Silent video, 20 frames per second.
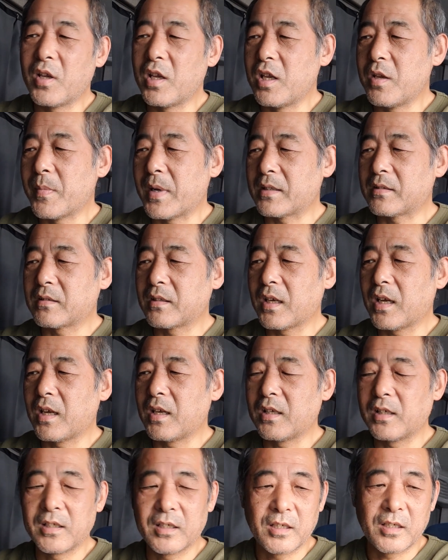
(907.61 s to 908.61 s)
言います
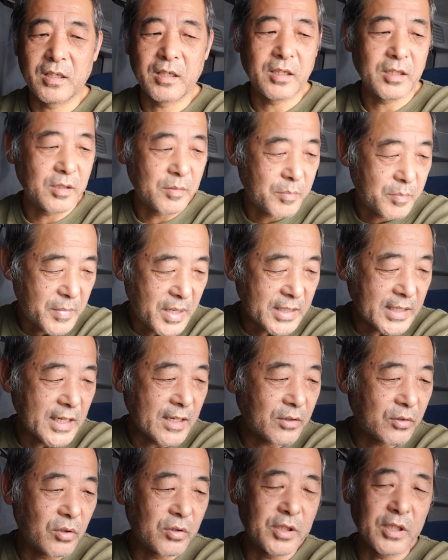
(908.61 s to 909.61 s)
が、まさ
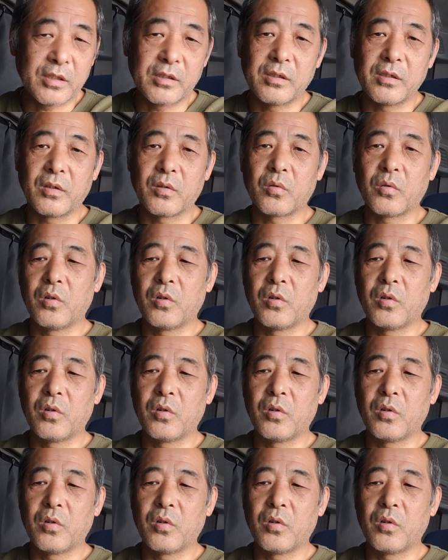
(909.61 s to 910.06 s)
にそうですよ。